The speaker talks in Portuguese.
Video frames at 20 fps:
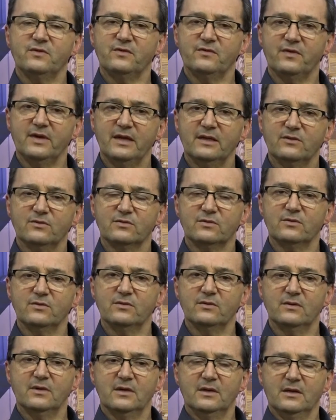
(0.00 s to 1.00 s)
vivendo
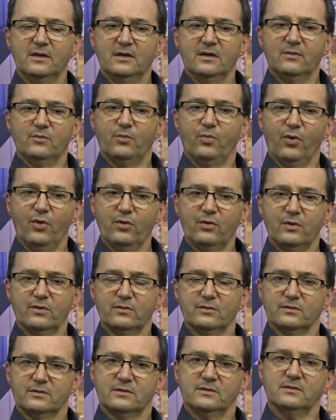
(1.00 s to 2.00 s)
com
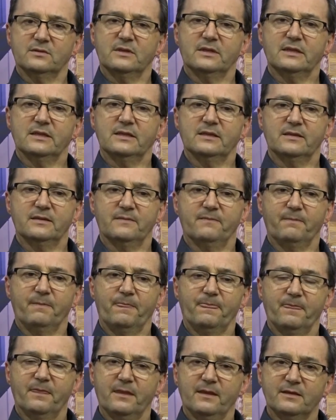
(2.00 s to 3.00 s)
poucos é,
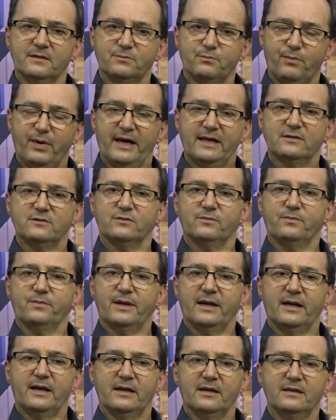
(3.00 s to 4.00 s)
espaço
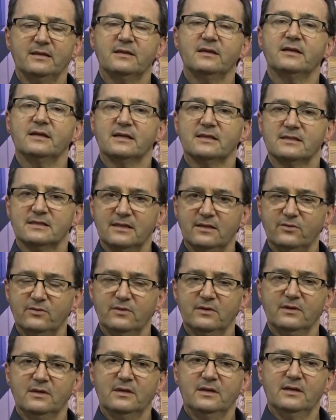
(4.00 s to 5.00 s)
para
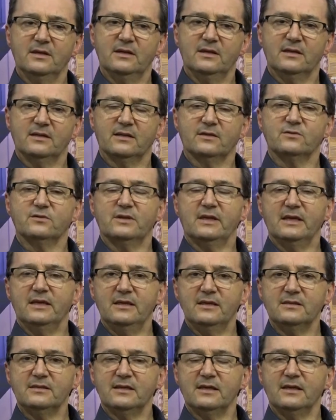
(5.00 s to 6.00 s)
internação nas
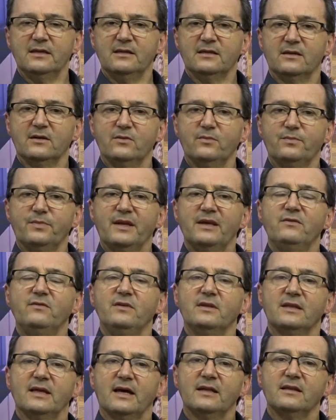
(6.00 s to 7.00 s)
UTIs, né? Então, para
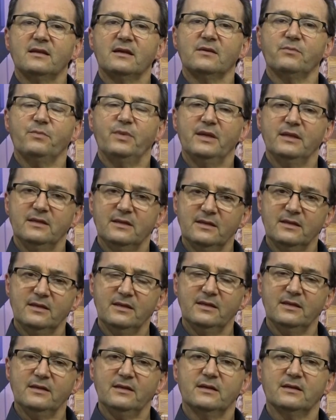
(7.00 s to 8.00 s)
evitar de repente
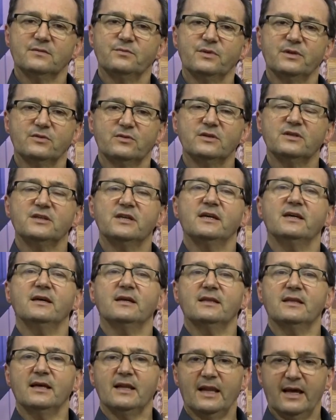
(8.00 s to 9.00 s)
que as pessoas cheguem
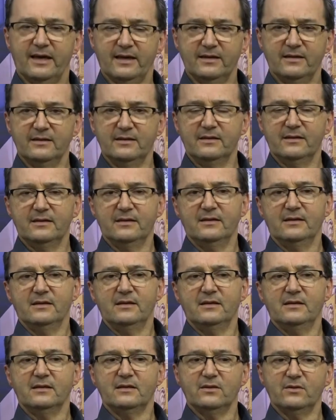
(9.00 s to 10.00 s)
até lá.
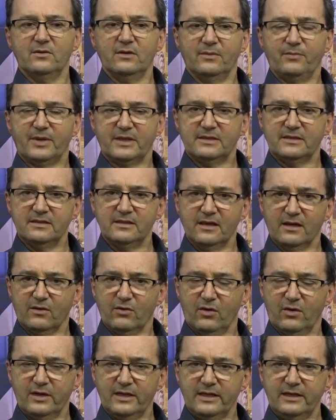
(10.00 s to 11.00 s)
Então, a partir de
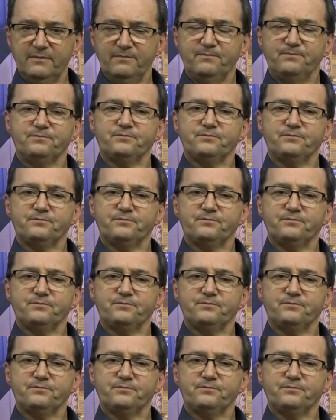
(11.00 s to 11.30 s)
agora,